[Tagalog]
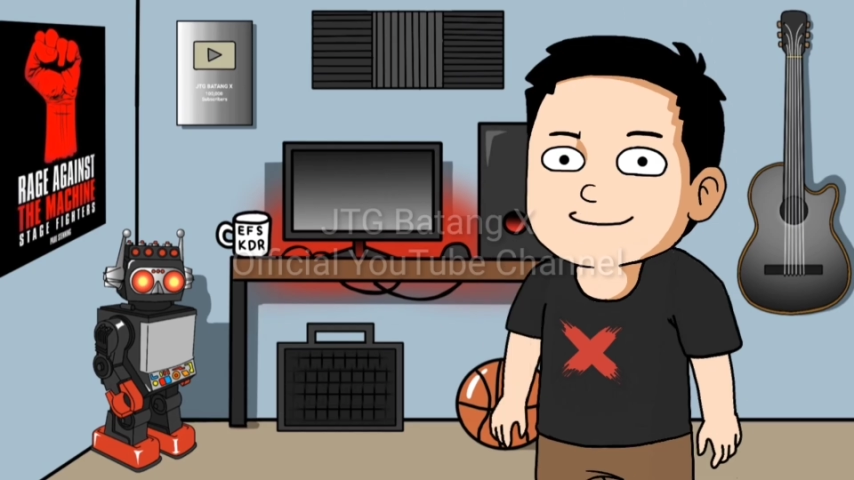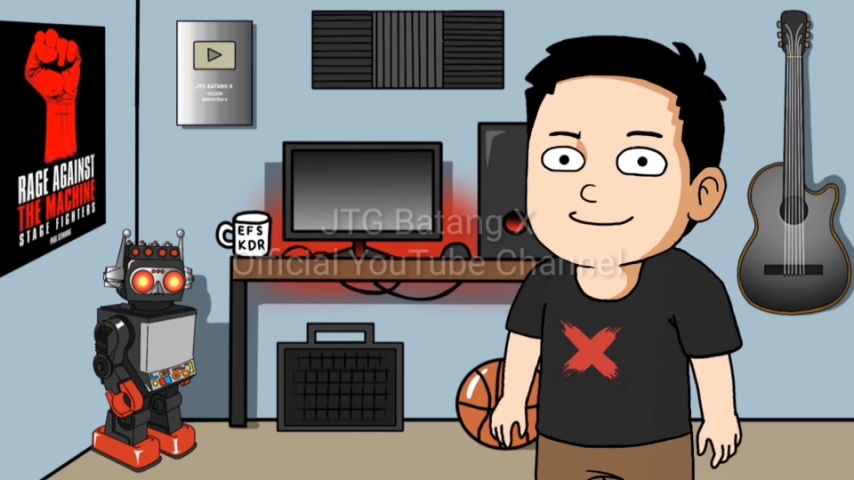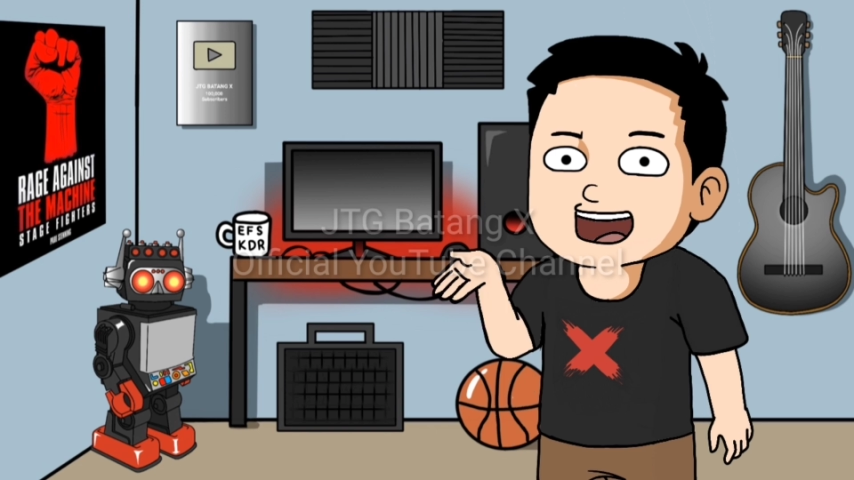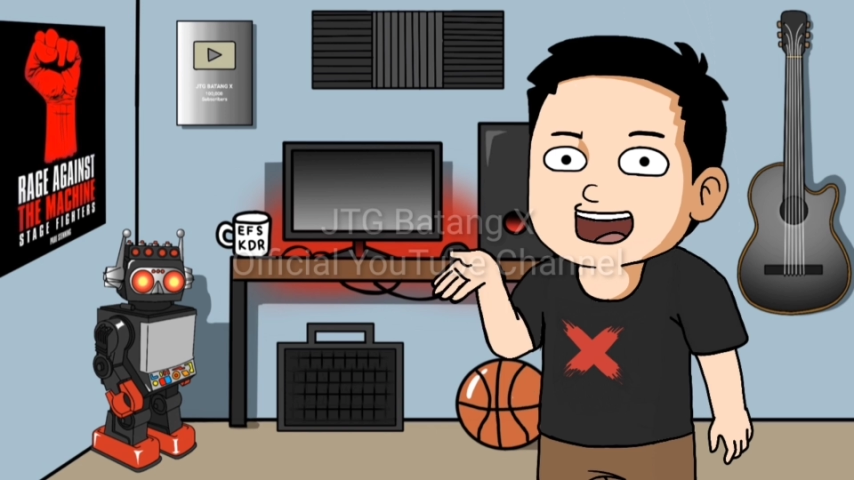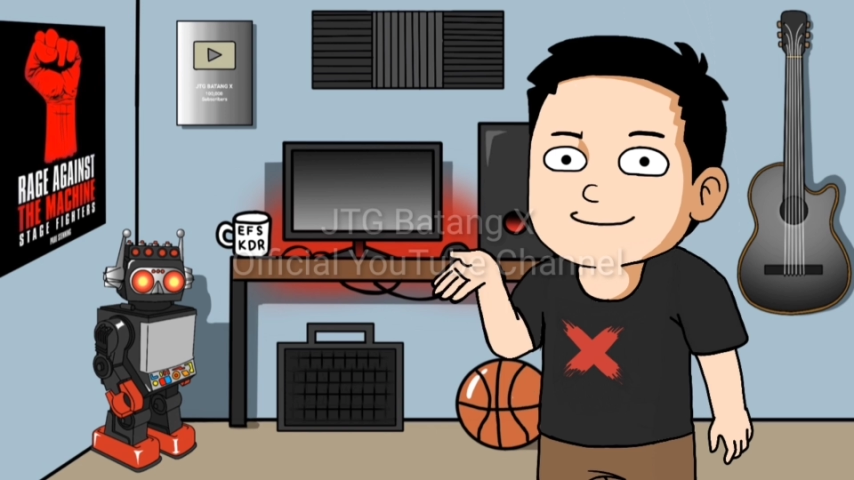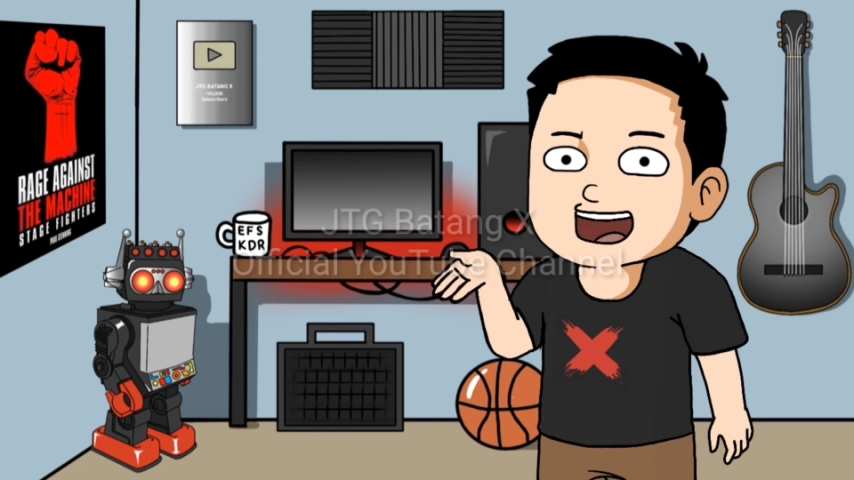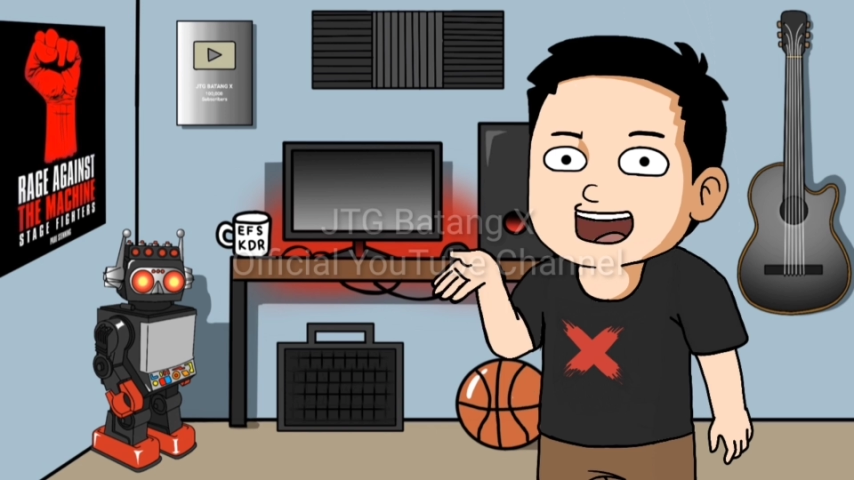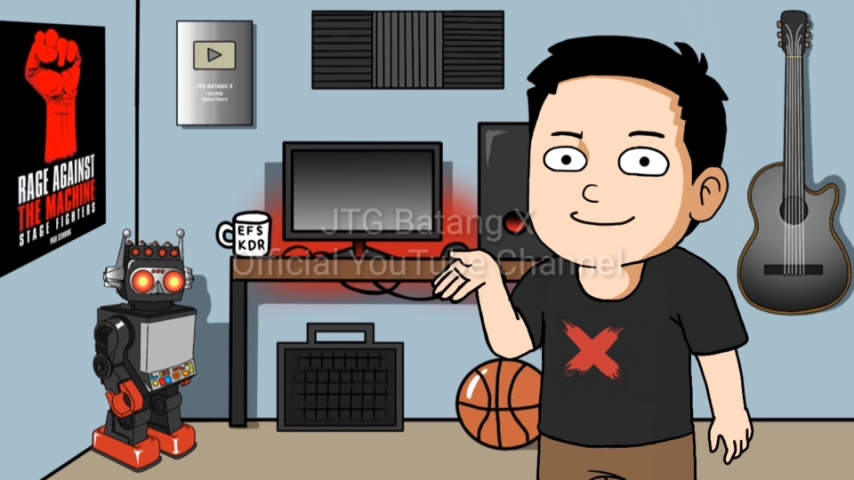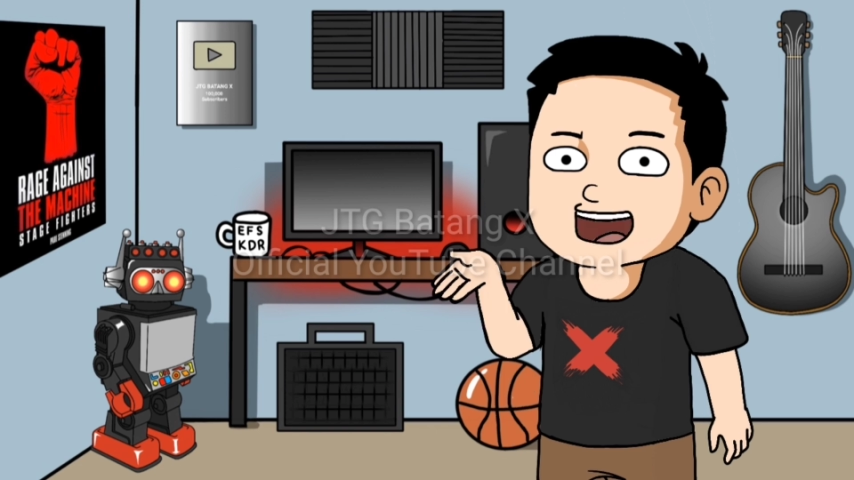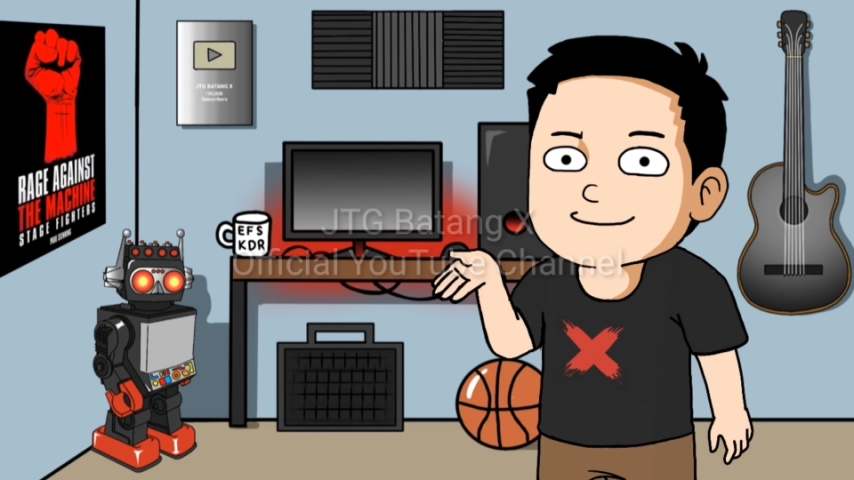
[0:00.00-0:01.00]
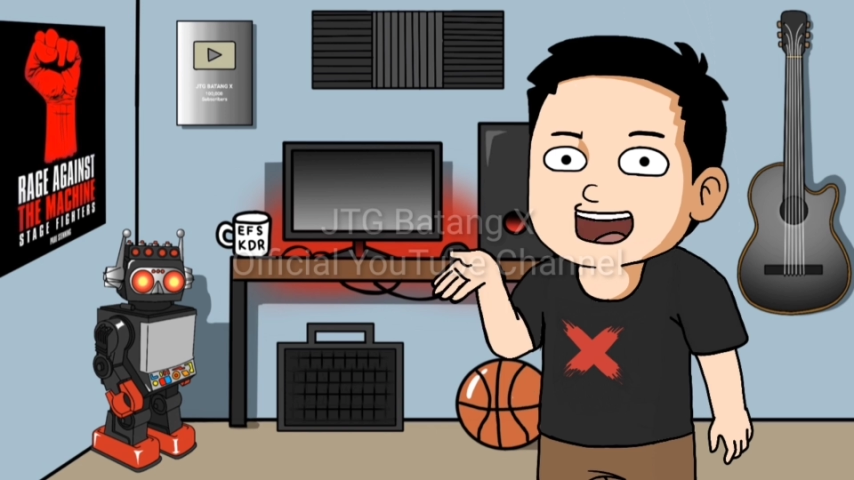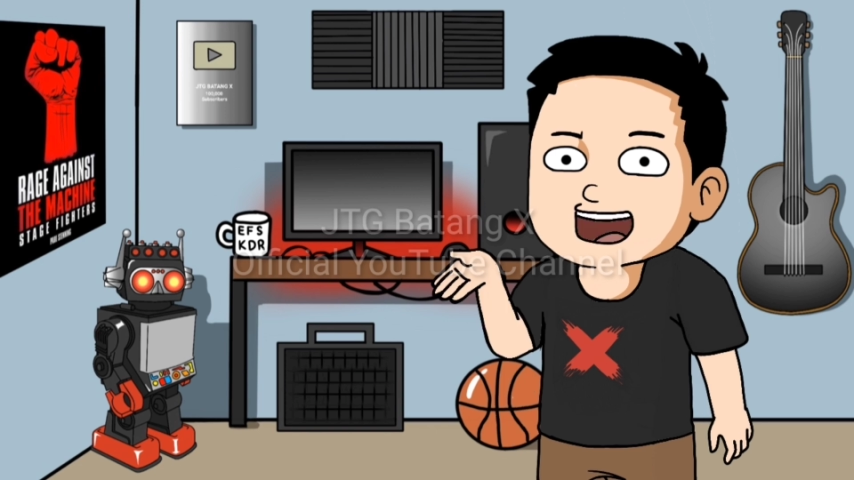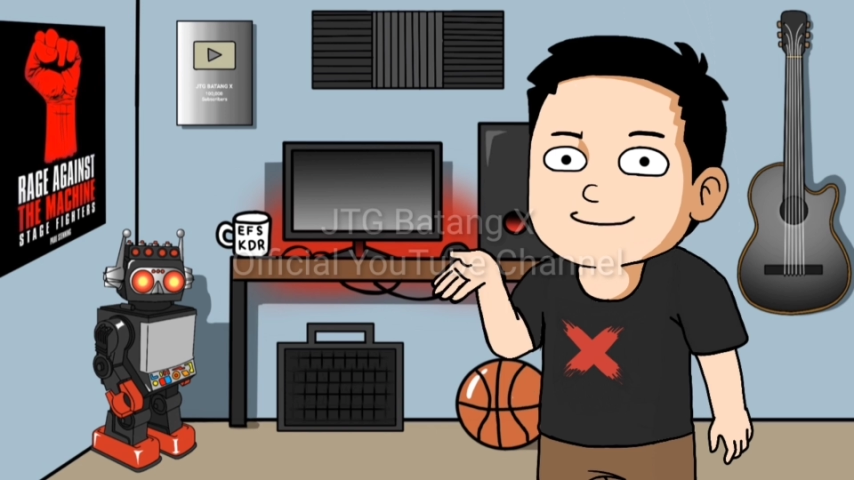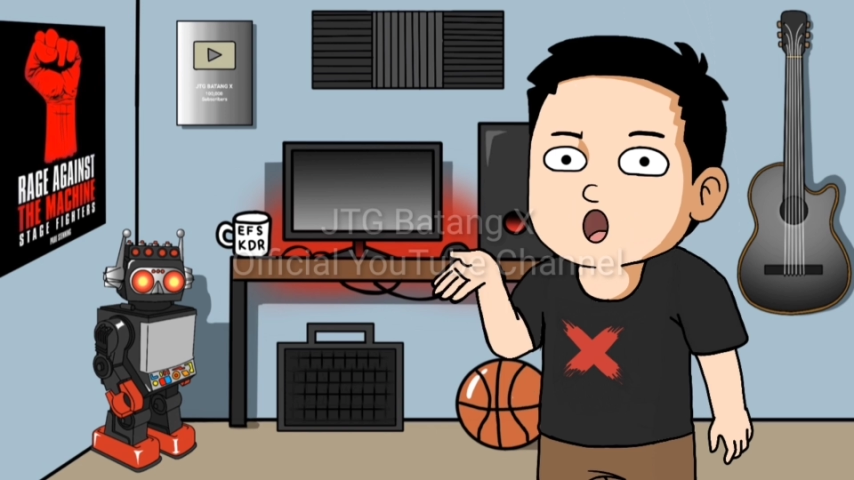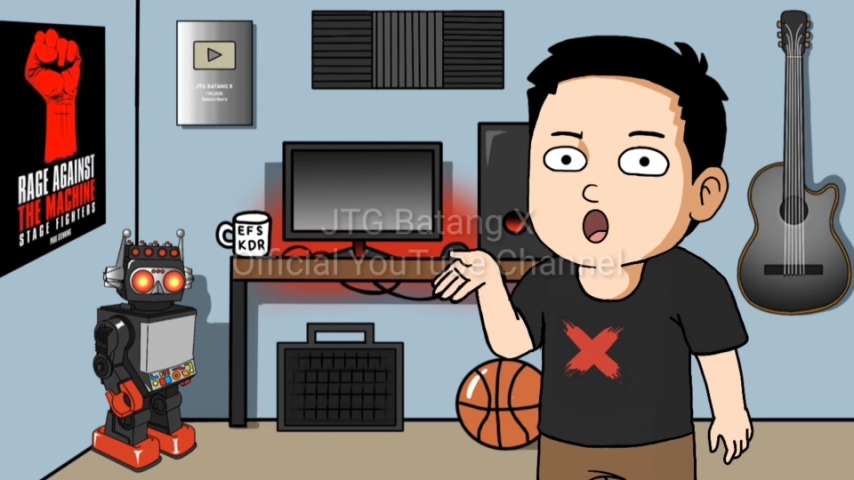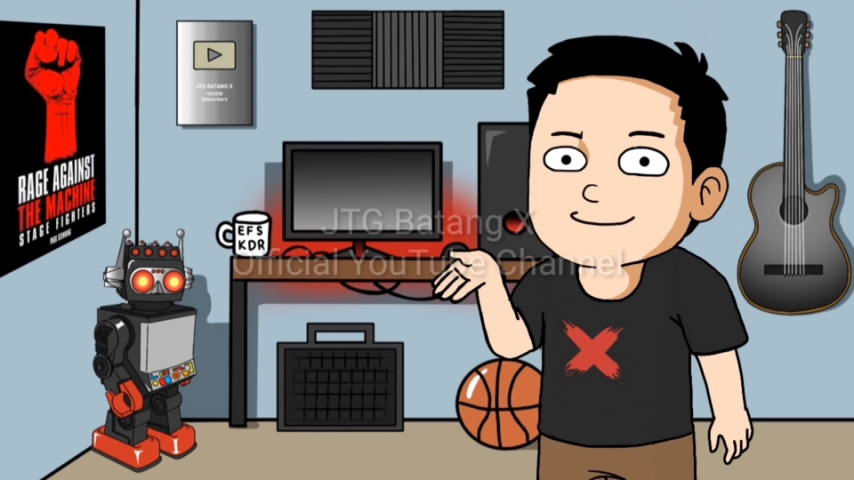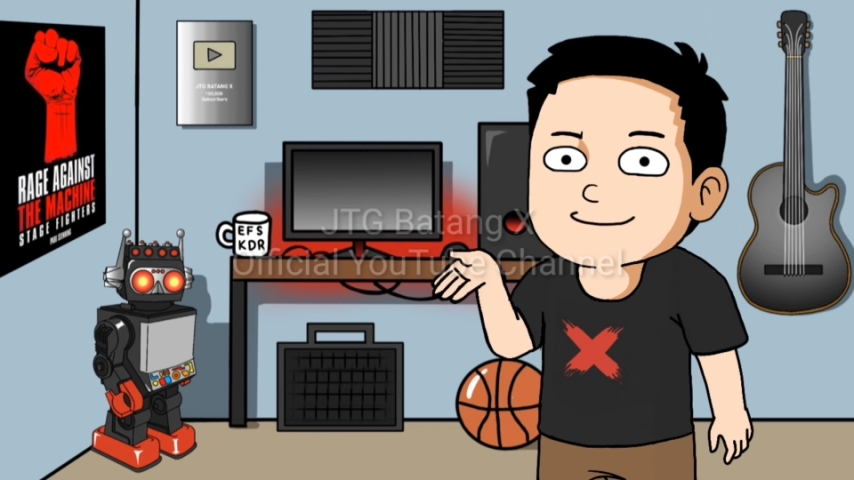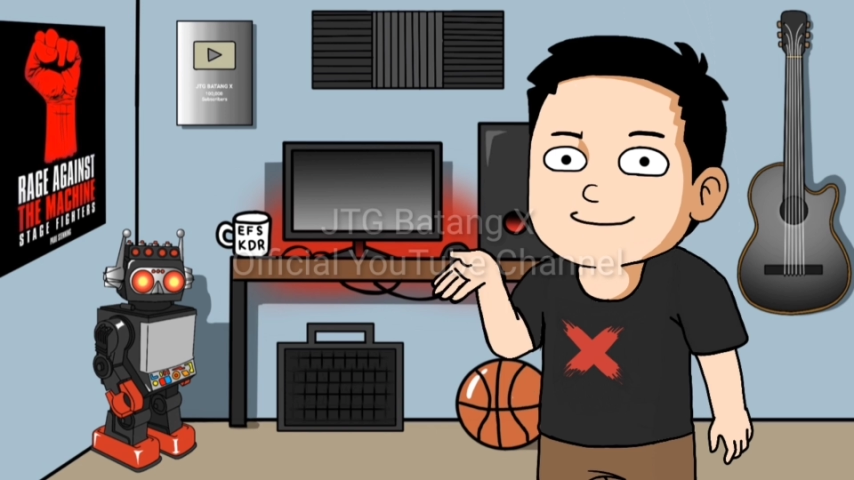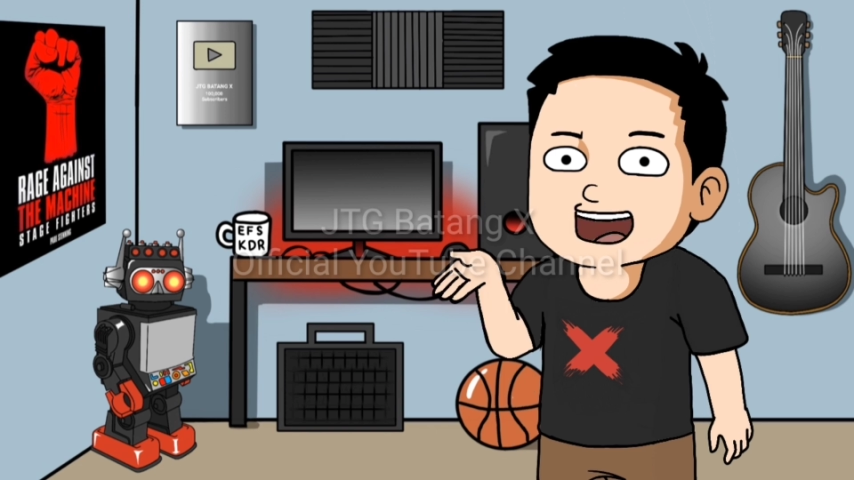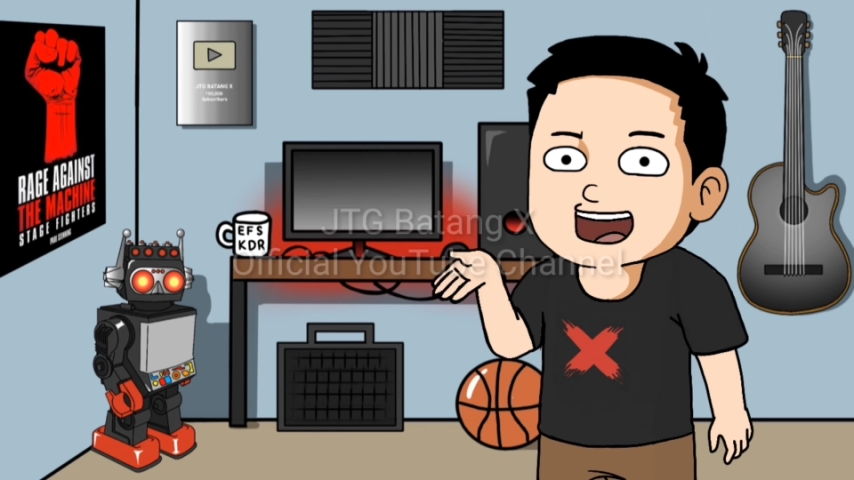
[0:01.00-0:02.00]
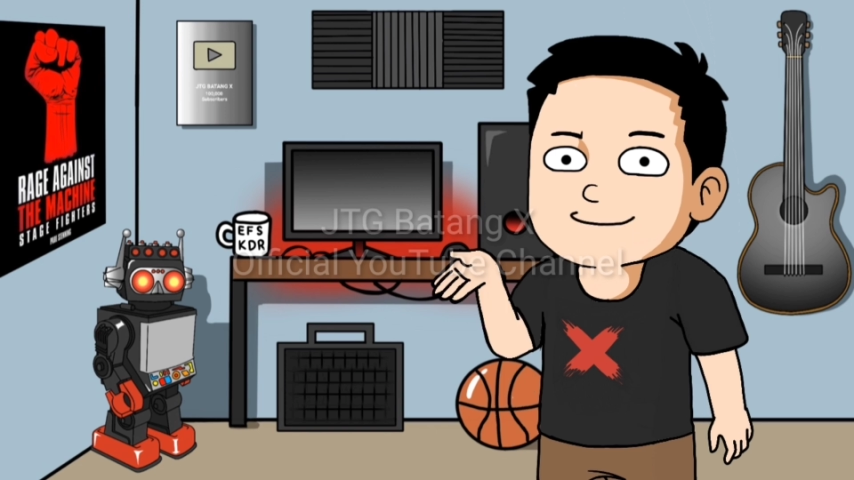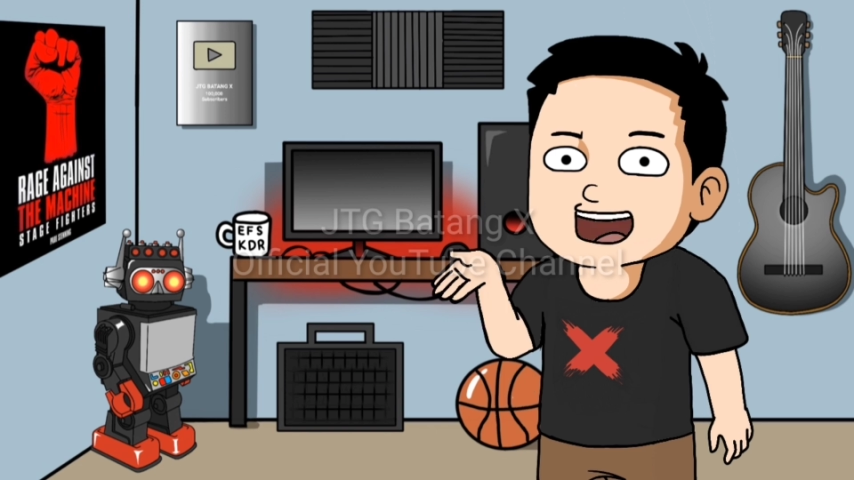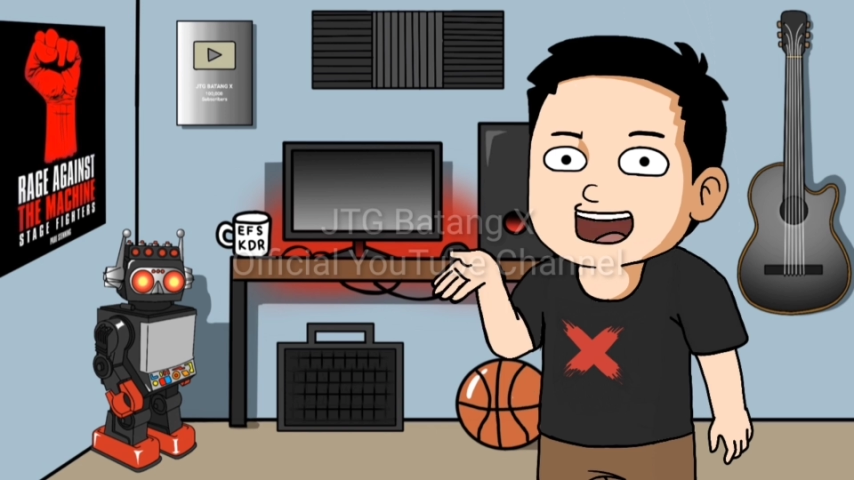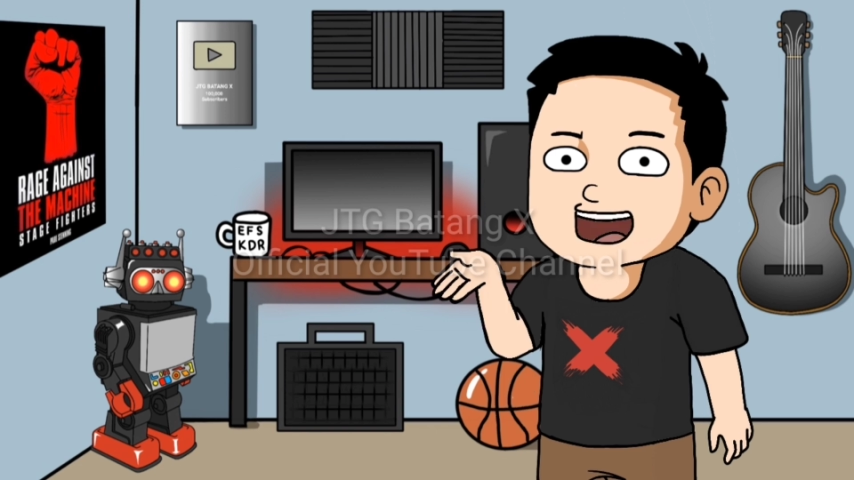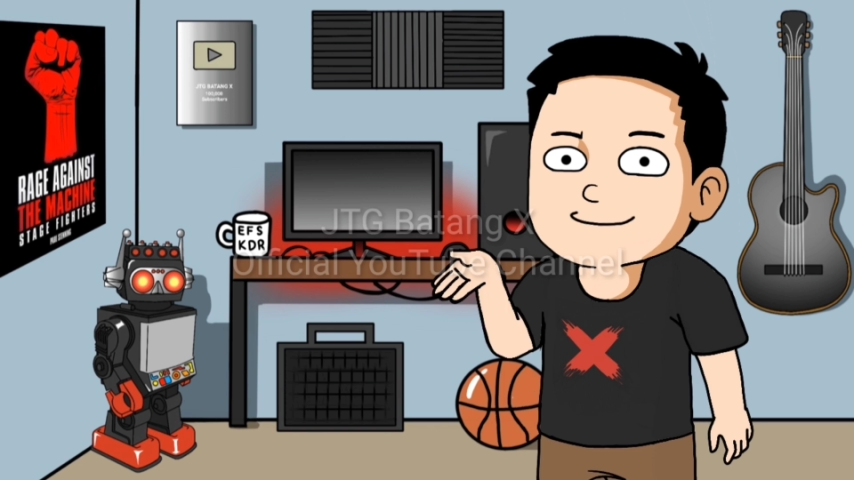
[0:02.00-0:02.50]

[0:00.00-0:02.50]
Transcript: Welcome sa ating YouTube channel.